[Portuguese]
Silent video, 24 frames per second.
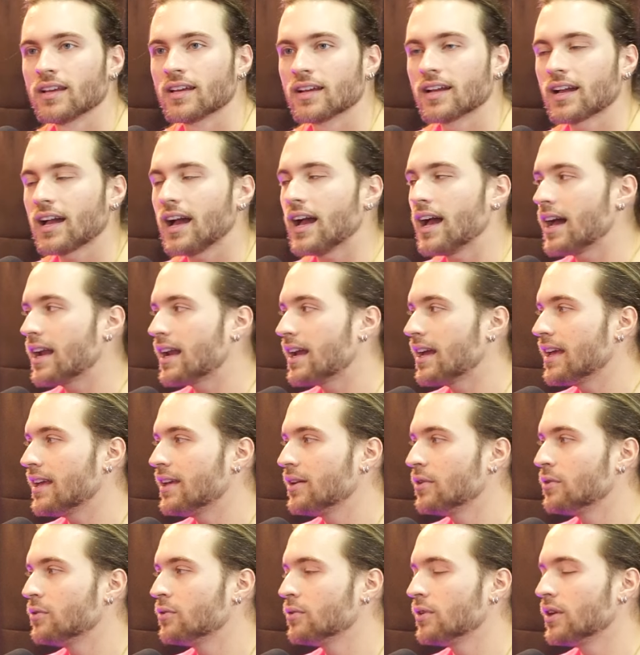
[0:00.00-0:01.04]
Cara,
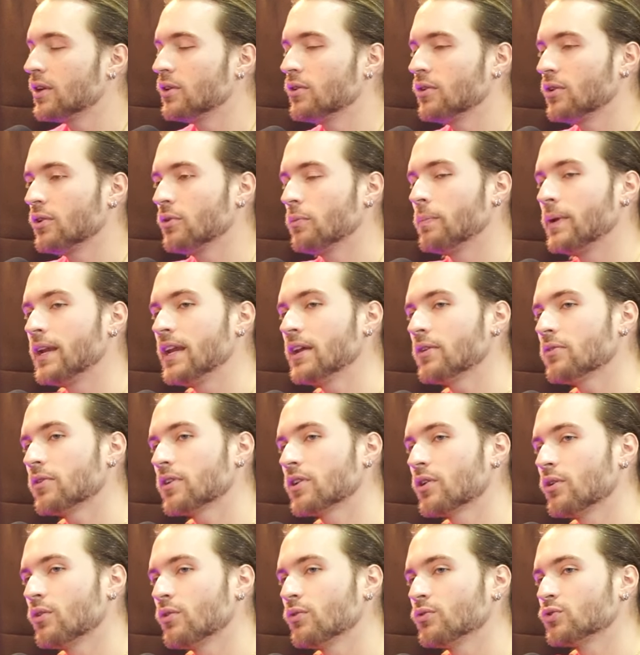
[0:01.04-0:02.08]
eu, eu, eu brinco
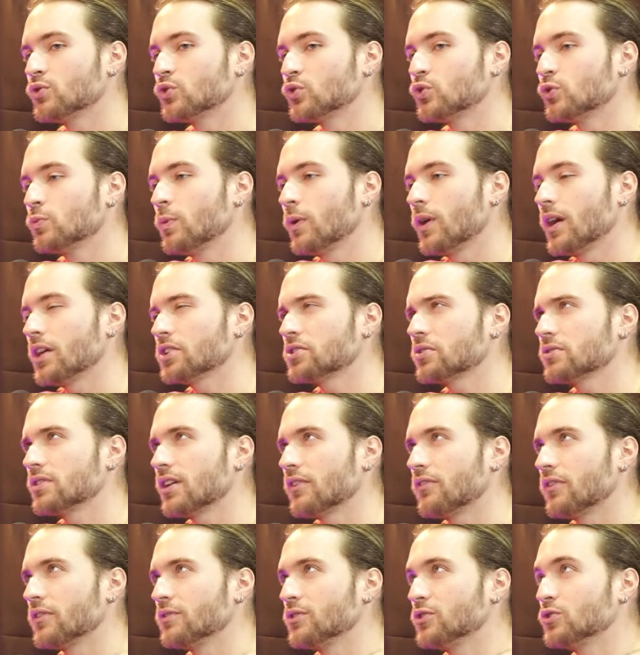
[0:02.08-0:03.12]
que eu subo. Acho que eu
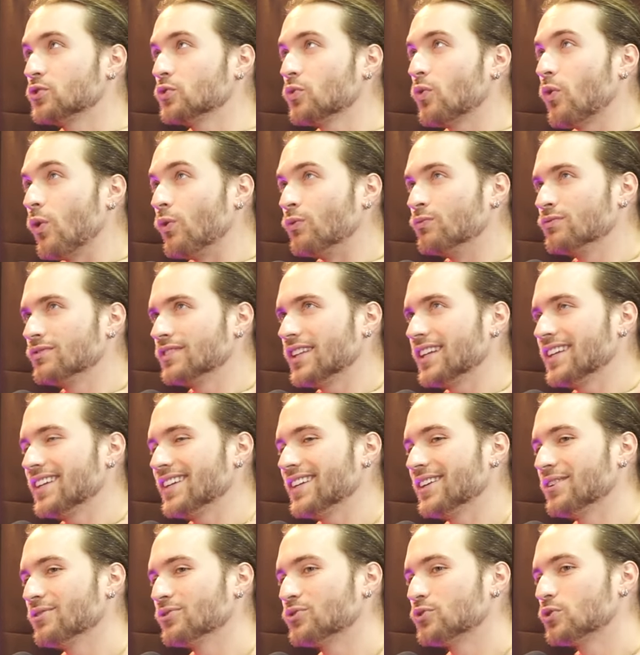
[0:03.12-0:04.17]
tava falando isso ontem.
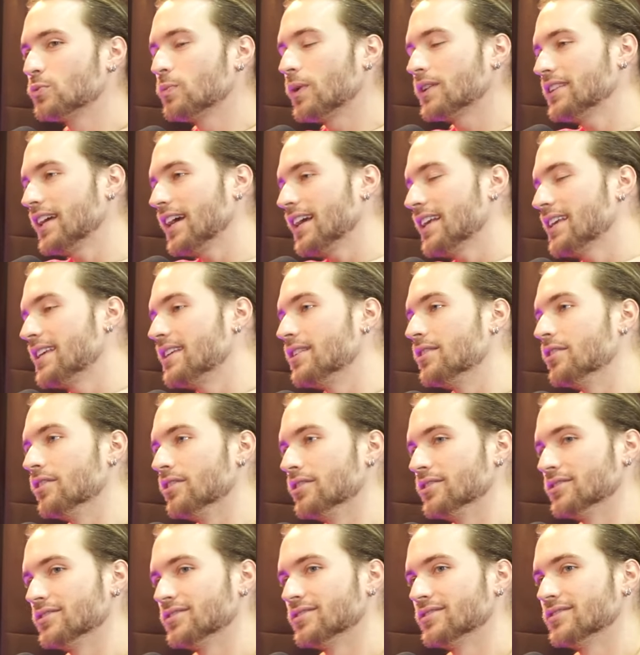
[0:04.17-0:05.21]
Eu subo até aqui, ó.
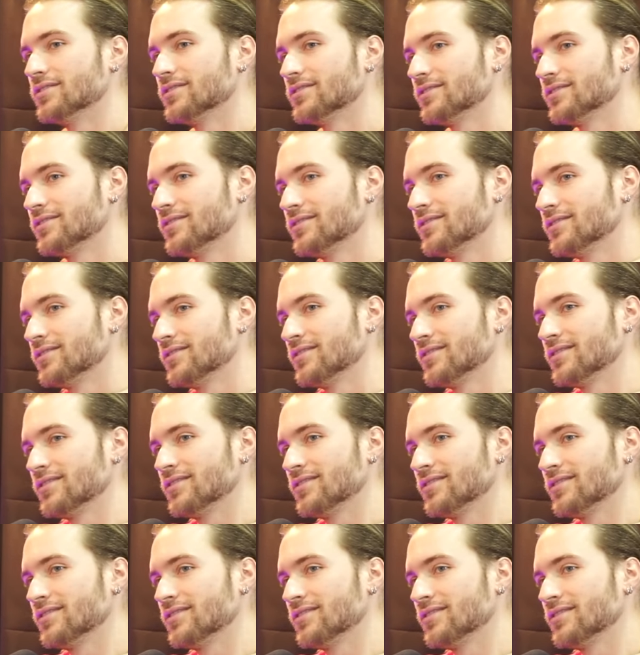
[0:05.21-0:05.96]
Tá.